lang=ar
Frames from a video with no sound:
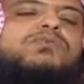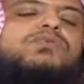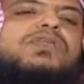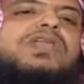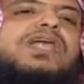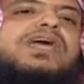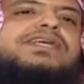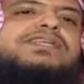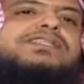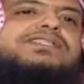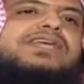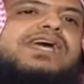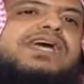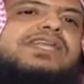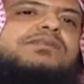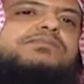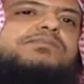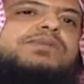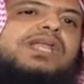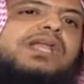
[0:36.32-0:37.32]
كل
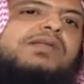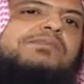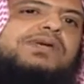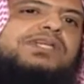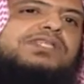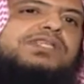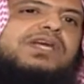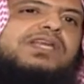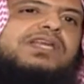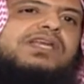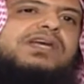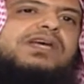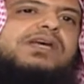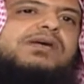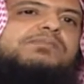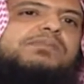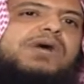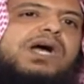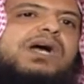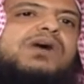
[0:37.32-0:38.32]
إنسان من البشر
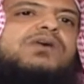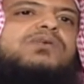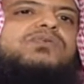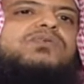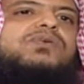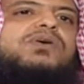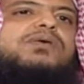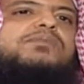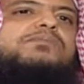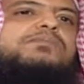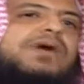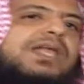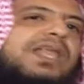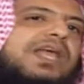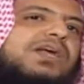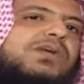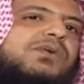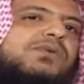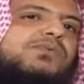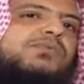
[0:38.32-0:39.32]
معه
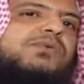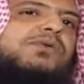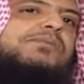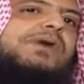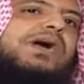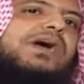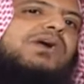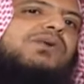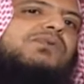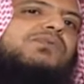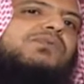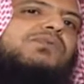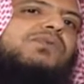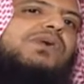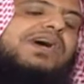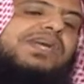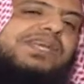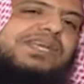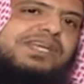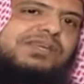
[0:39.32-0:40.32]
ملك ومعه
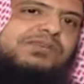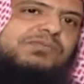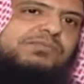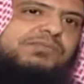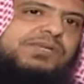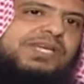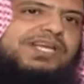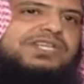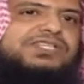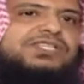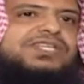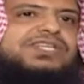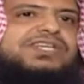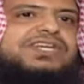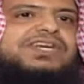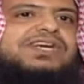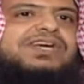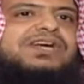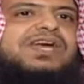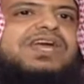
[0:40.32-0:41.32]
قرين من الجن
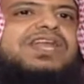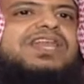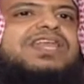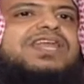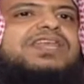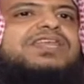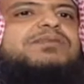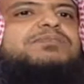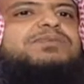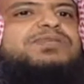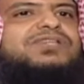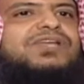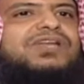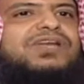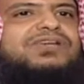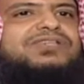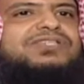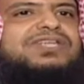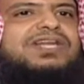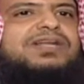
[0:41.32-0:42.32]
إلا النبي صلى الله
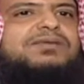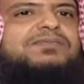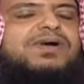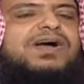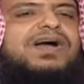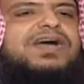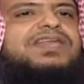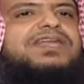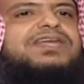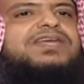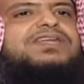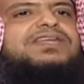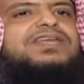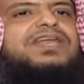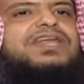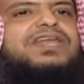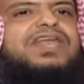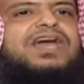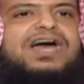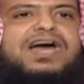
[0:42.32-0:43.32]
عليه وسلم قال إن
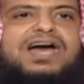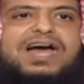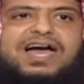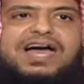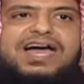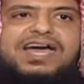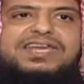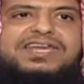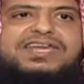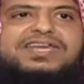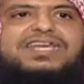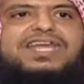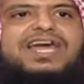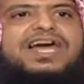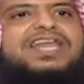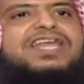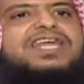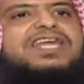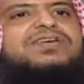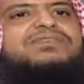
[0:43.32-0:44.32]
الله أعانني
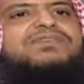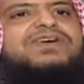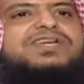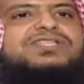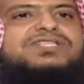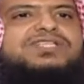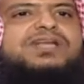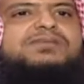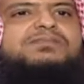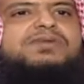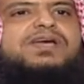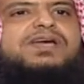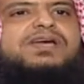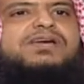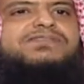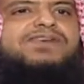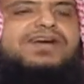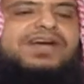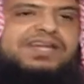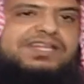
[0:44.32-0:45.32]
عليه فأسلم
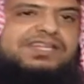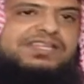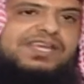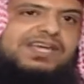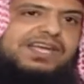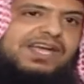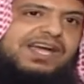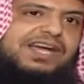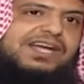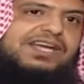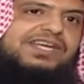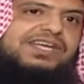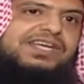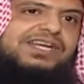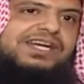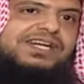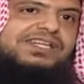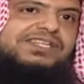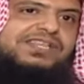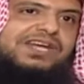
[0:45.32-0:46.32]
فأنت يا أخي
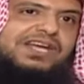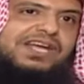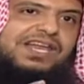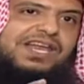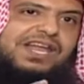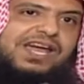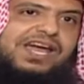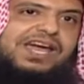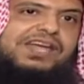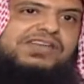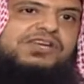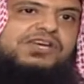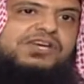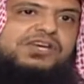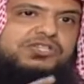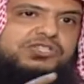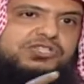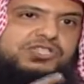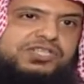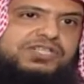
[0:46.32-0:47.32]
جن. عندك الآن
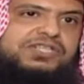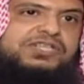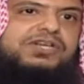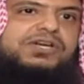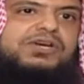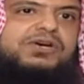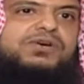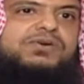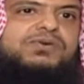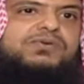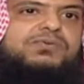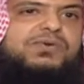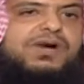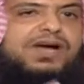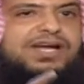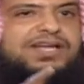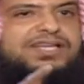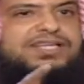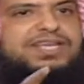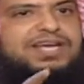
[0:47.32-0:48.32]
جن
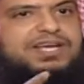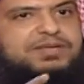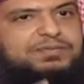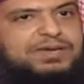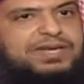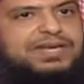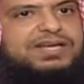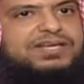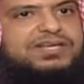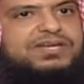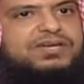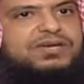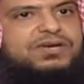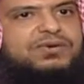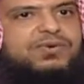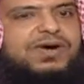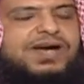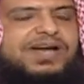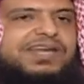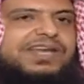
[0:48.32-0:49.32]
وعندك ملك
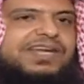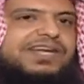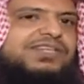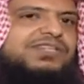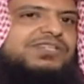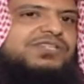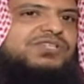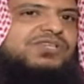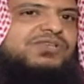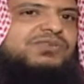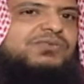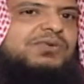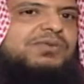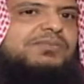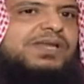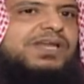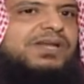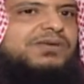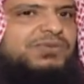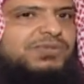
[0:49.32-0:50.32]
وأنا عندي جن
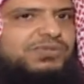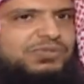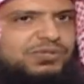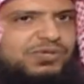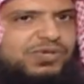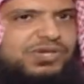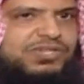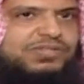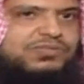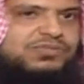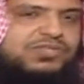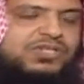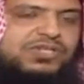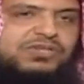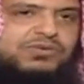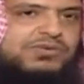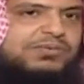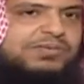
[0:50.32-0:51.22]
وملك والدكتور عنده جن